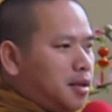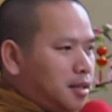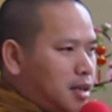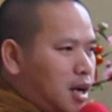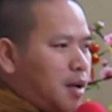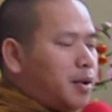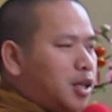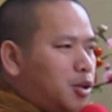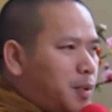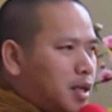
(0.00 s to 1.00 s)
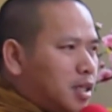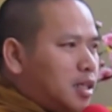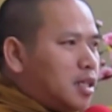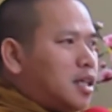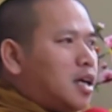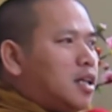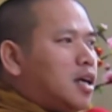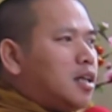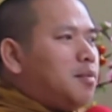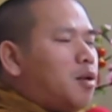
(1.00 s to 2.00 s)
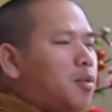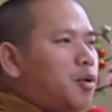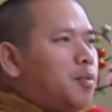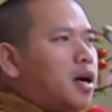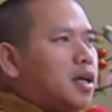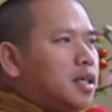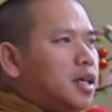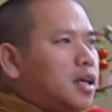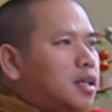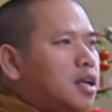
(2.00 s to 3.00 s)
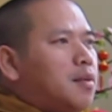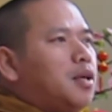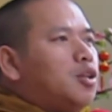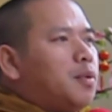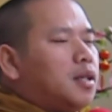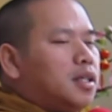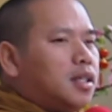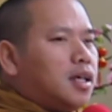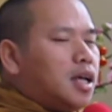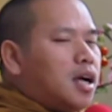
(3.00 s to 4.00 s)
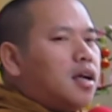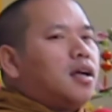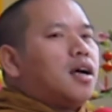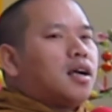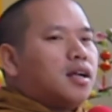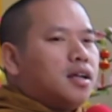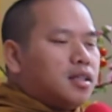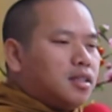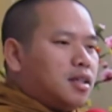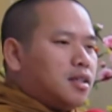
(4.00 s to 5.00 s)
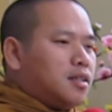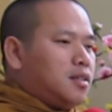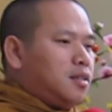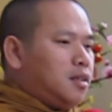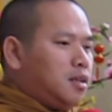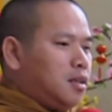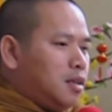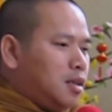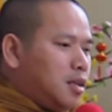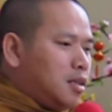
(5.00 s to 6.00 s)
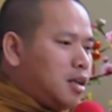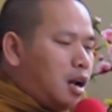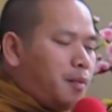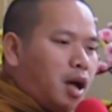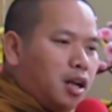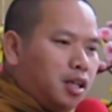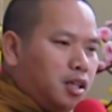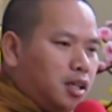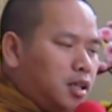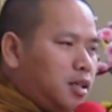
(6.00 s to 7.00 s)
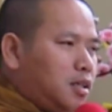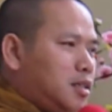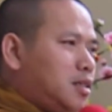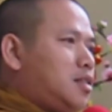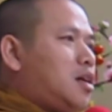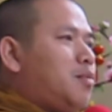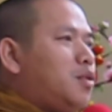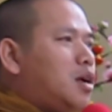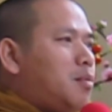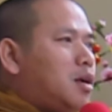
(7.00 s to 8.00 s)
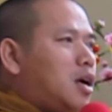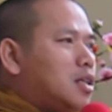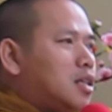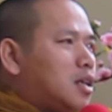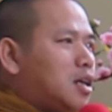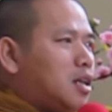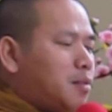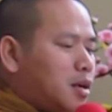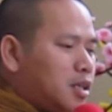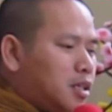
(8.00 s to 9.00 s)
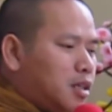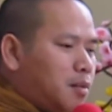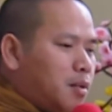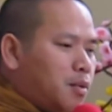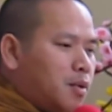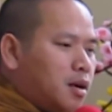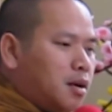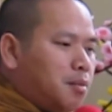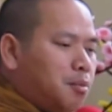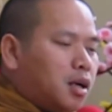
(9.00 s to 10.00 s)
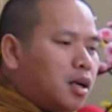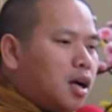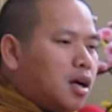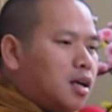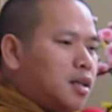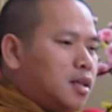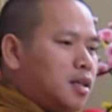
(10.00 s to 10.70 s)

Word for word: dalam kehidupan kita sehari-hari maupun bahagia dalam kehidupan kita yang akan datang. Dalam hal ini, Sang Buddha mengajarkan kepada kita bahwa berkah